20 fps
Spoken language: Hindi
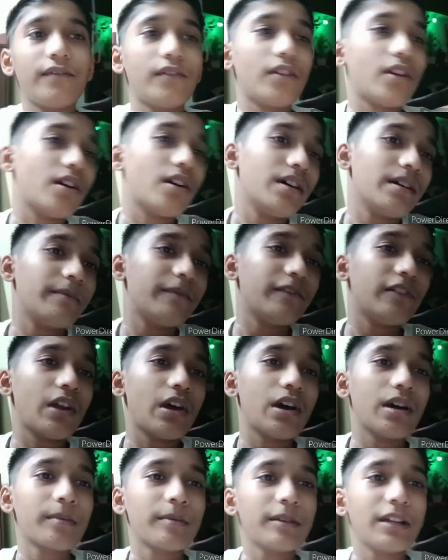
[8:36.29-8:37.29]

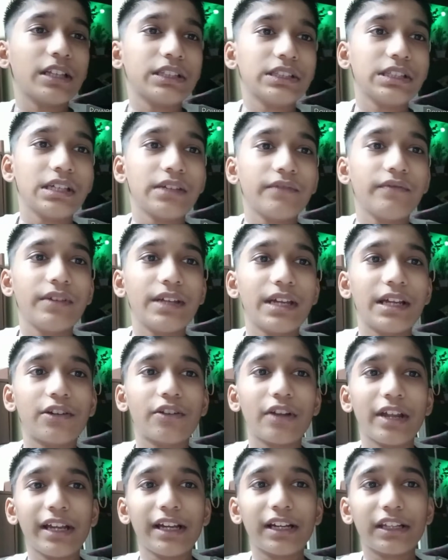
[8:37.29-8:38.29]
व्लॉग बनाते हुए
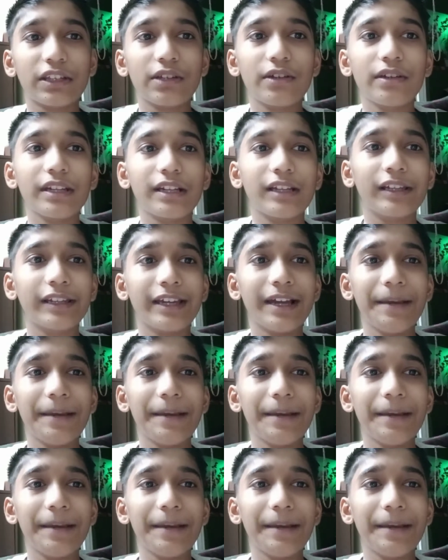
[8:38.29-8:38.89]
ड्राइंग करते हुए निकल